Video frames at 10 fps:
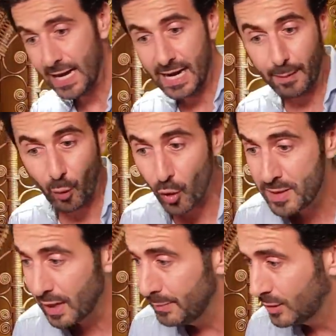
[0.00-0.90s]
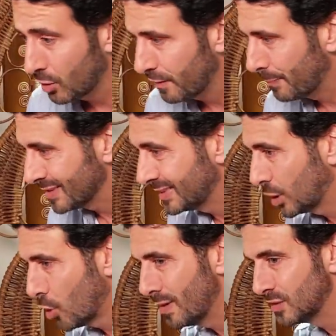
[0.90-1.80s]
La première mi-temps va passer
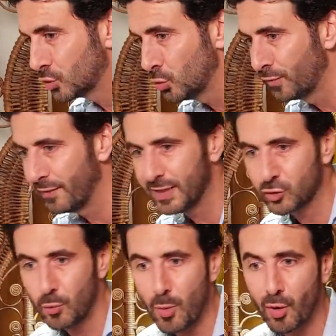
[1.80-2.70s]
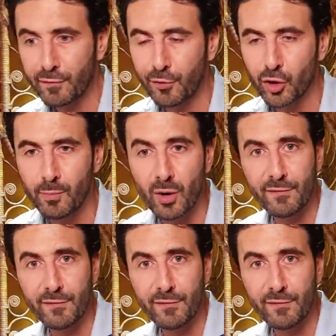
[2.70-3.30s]
comme un souffle avec ce moment de flottement.